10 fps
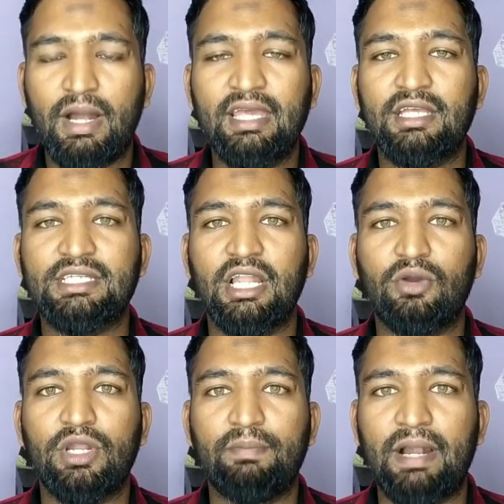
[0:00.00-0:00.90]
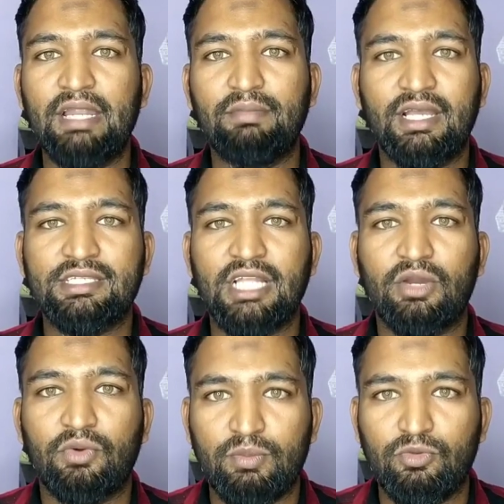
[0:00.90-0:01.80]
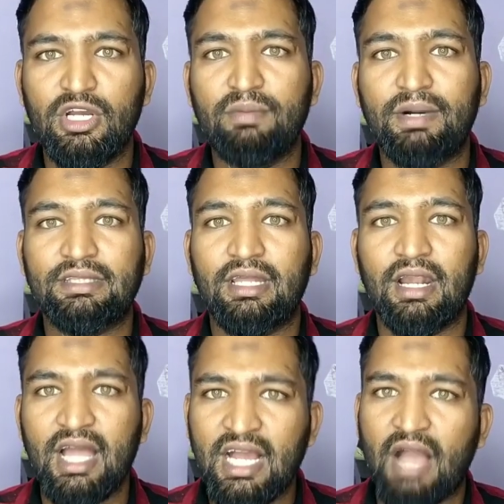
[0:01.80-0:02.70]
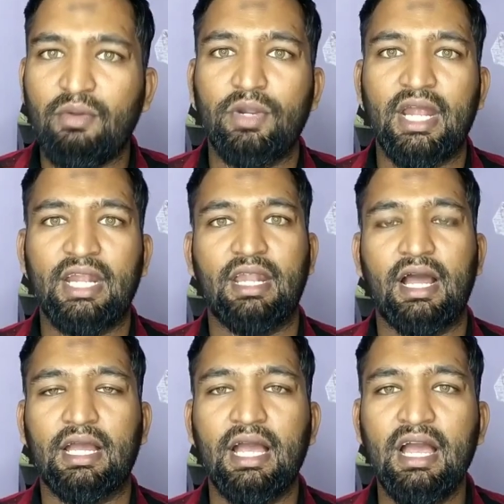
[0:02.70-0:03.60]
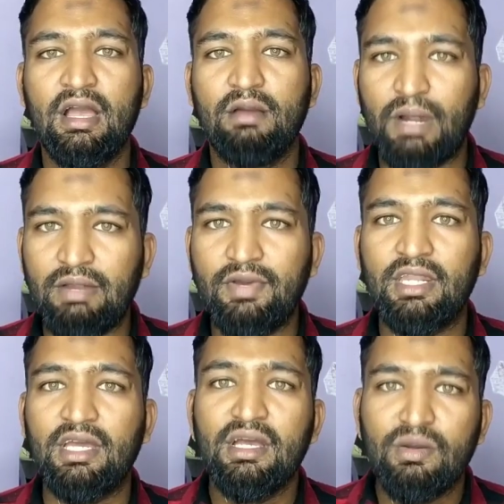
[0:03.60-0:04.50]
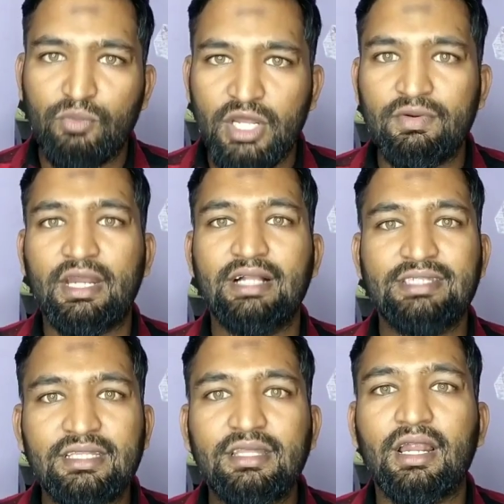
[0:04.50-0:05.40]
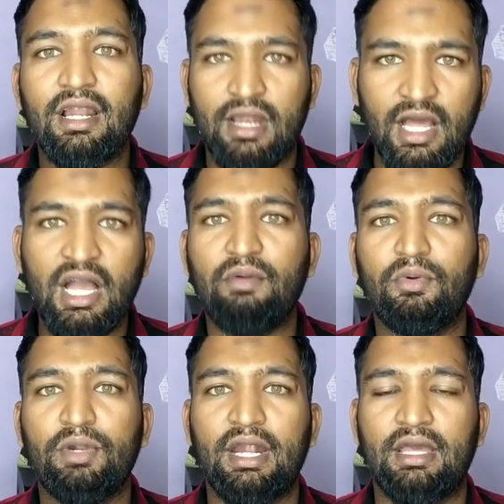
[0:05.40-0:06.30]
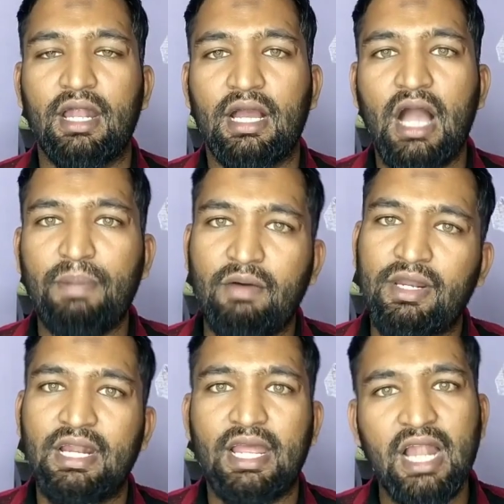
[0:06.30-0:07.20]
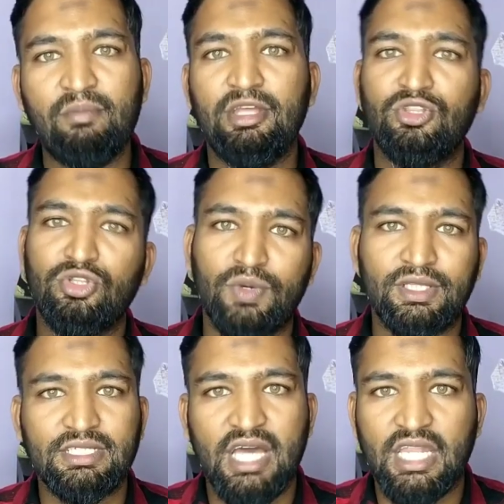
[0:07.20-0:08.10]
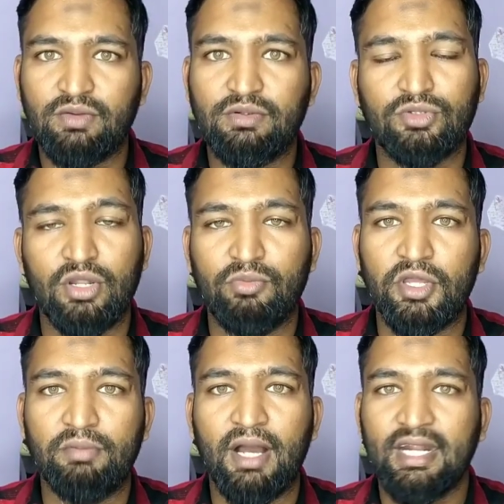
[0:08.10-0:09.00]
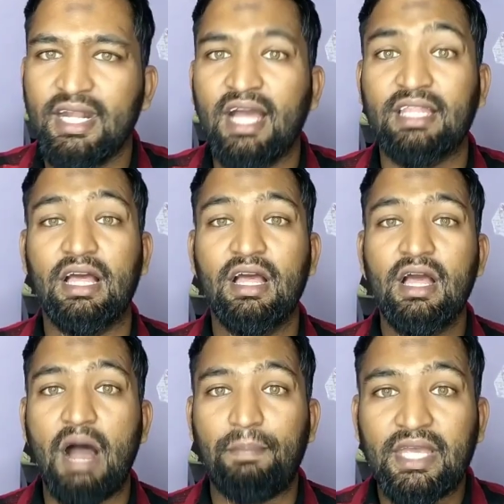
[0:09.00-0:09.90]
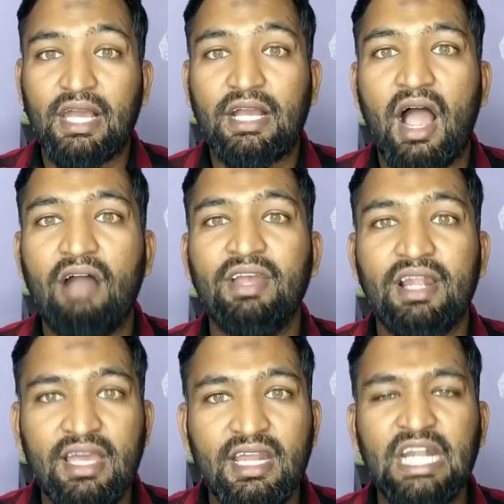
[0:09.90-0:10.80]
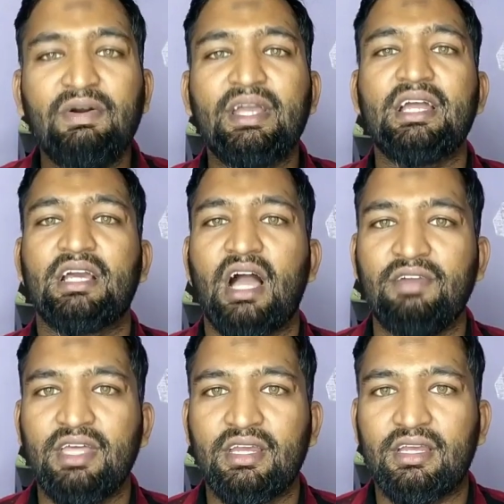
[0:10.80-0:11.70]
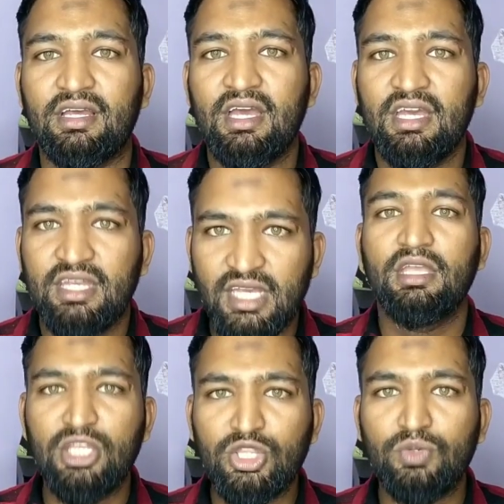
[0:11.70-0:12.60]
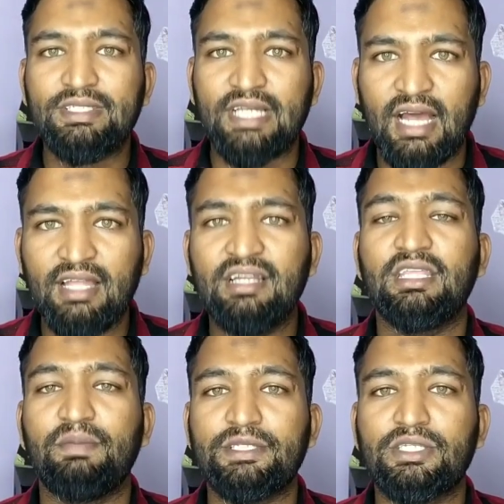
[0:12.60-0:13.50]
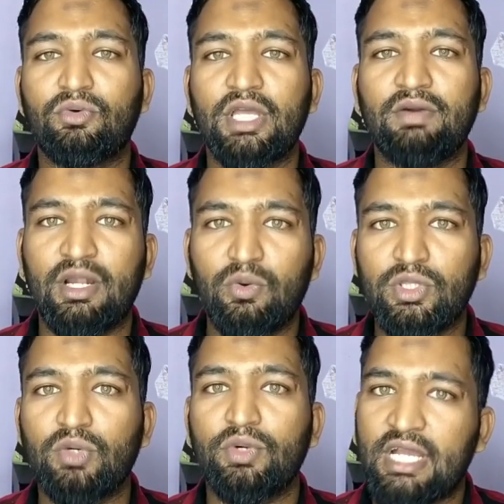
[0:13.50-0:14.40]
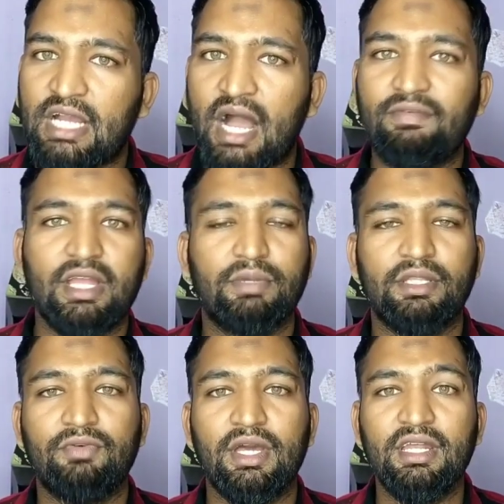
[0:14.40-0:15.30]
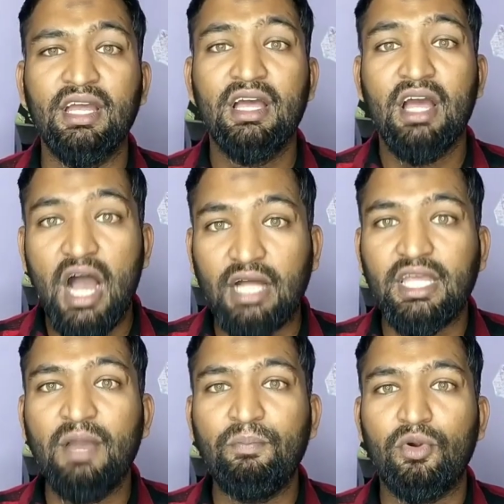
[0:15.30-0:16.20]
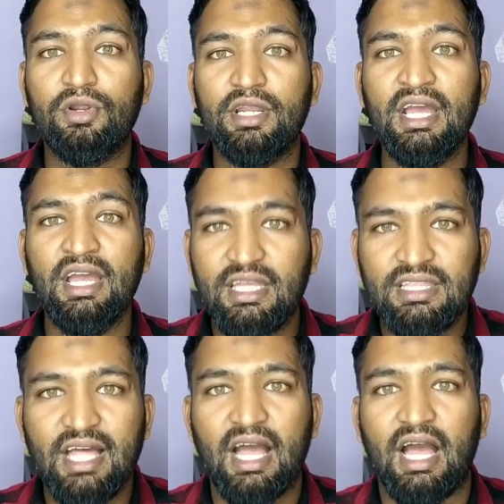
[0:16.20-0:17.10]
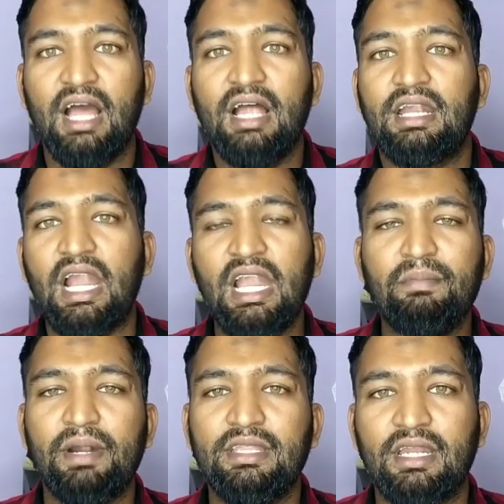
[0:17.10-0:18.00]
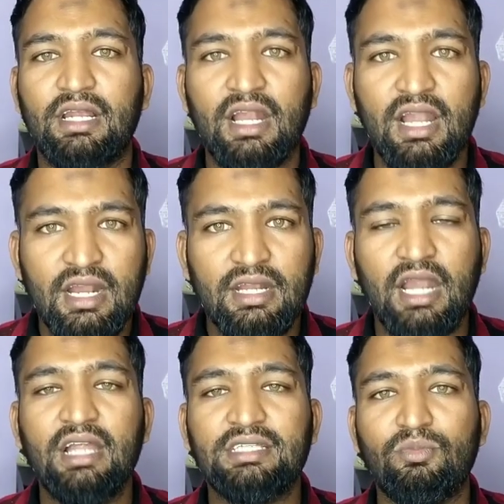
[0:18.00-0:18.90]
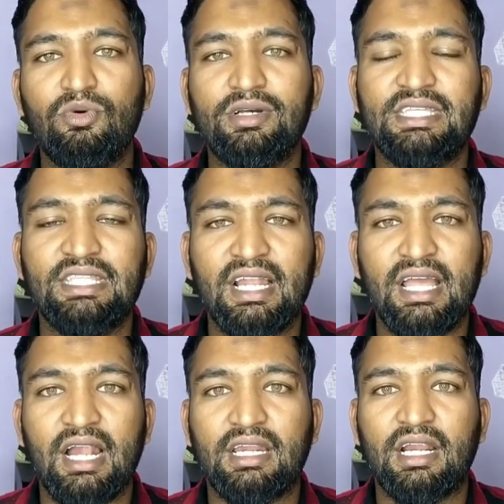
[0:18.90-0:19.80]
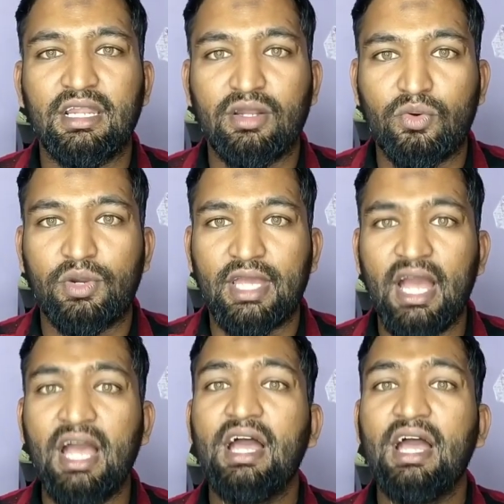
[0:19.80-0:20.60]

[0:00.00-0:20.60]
மலைக்கு செல்லக்கூடிய பழனி மலைக்கு செல்லக்கூடிய முருக பக்தர்கள்லாம் காவி உடை அணிகிறாங்க பல்வேறு முனிவர்கள் சித்தர்கள் எல்லாம் காவி உடை அணிகிறாங்க அப்போ அவர்கள் எல்லாமே இந்துத்துவத்தை சார்ந்தவங்கன்னு சொல்ல முடியுமா கிடையாது அப்போ இங்கே காவியிலே இரண்டு வகையான காவி இருக்குது இந்த இந்துத்துவ சனாதனத்தை பேசக்கூடியவர்கள் உடுத்தக்கூடிய காவி என்பது வேறு அதே போன்று இந்த நல்ல மனிதர்கள் நல்ல சமூக சிந்தனையாளர்கள் இருக்கக்கூடிய